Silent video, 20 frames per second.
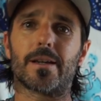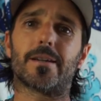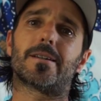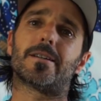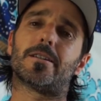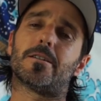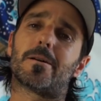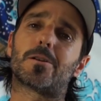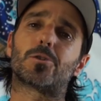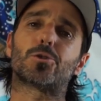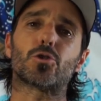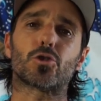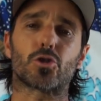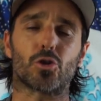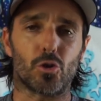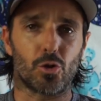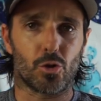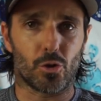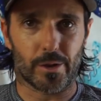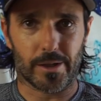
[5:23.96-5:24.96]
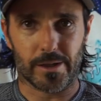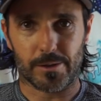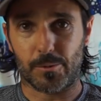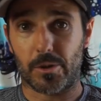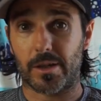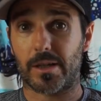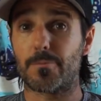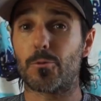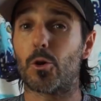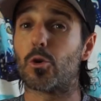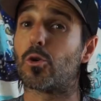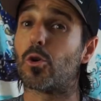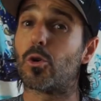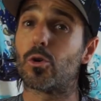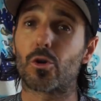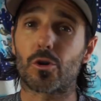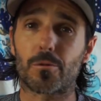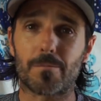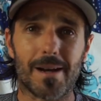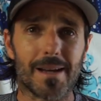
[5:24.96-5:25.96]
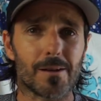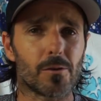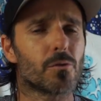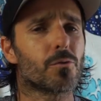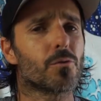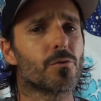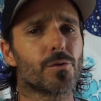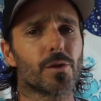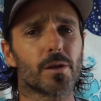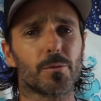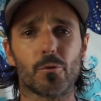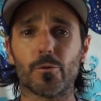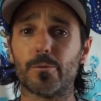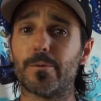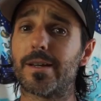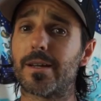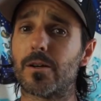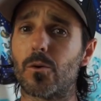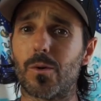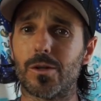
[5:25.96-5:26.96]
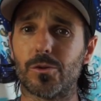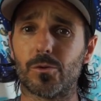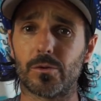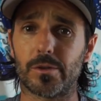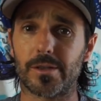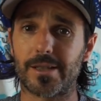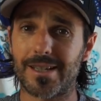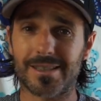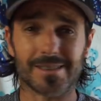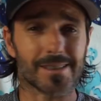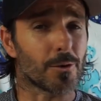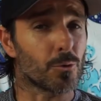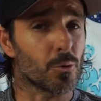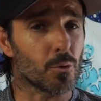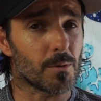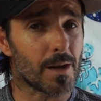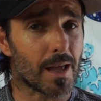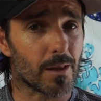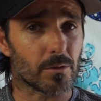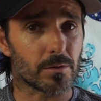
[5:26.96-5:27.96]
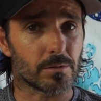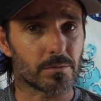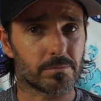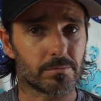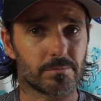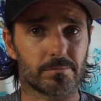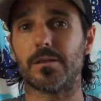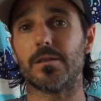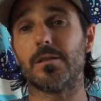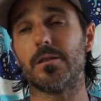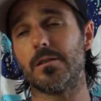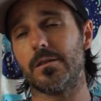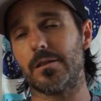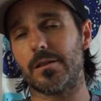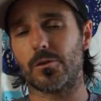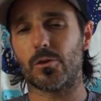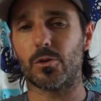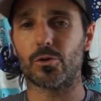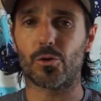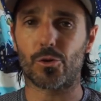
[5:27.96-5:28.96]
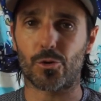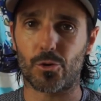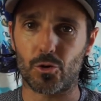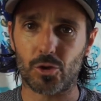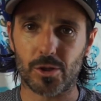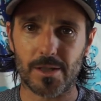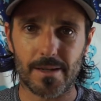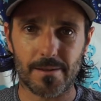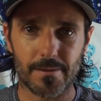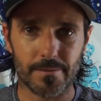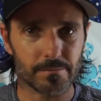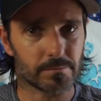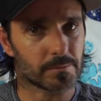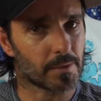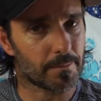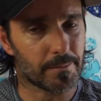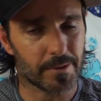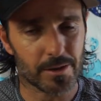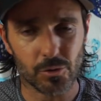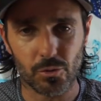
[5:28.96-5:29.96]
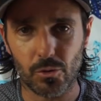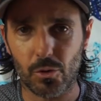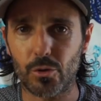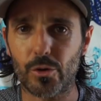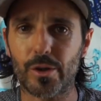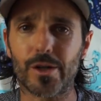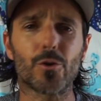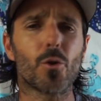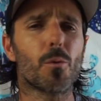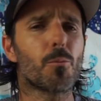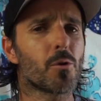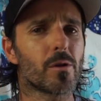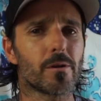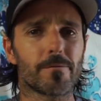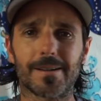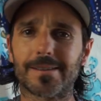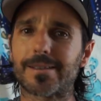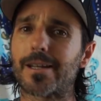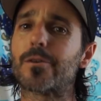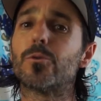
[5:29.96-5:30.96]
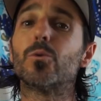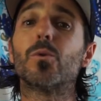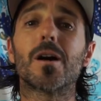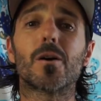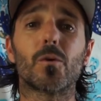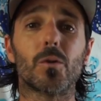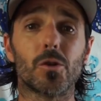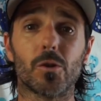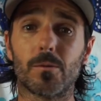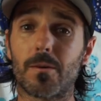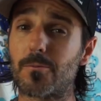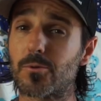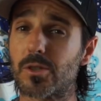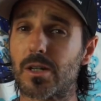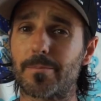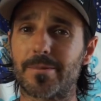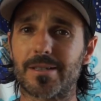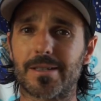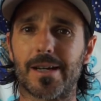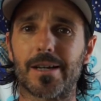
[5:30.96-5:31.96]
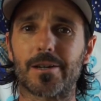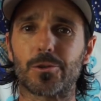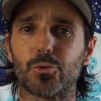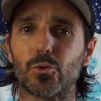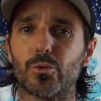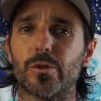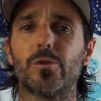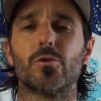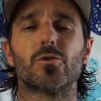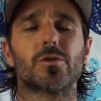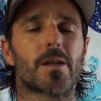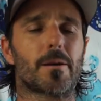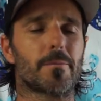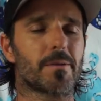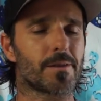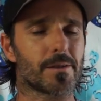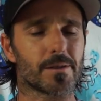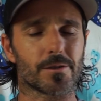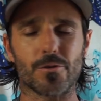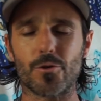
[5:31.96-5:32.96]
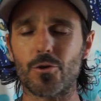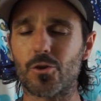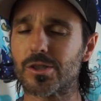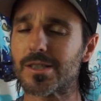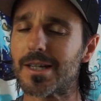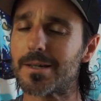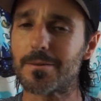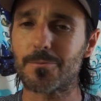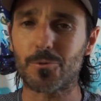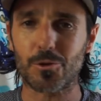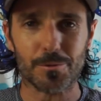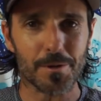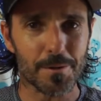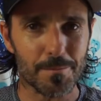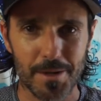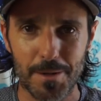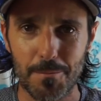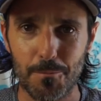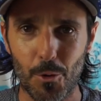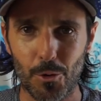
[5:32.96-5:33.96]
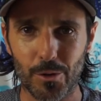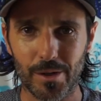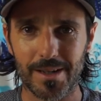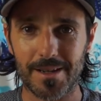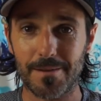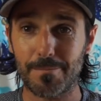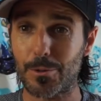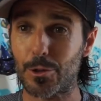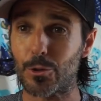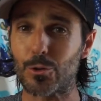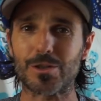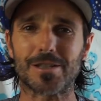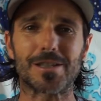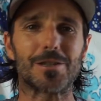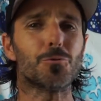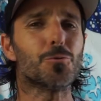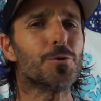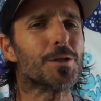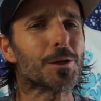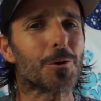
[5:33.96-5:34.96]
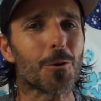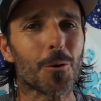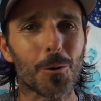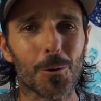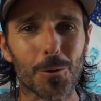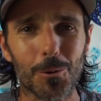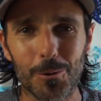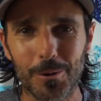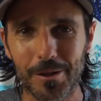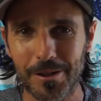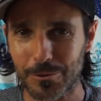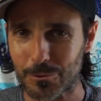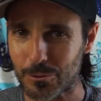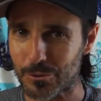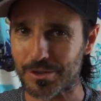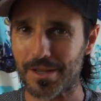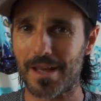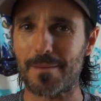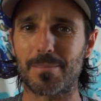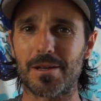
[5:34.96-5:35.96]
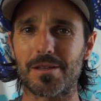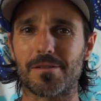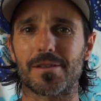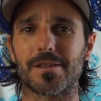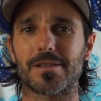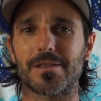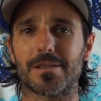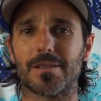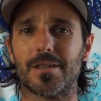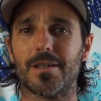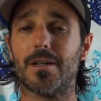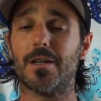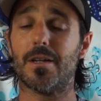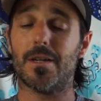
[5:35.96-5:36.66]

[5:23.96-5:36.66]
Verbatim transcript: que hay que llevar otros colores. Por ejemplo, el color blanco funciona muy bien cuando el día está nublado. Y el color rosa también es un color que no puede faltar nunca cuando vamos a pescar túlidos. A veces no sabemos bien bien por qué, pero es el único color que nos da peces.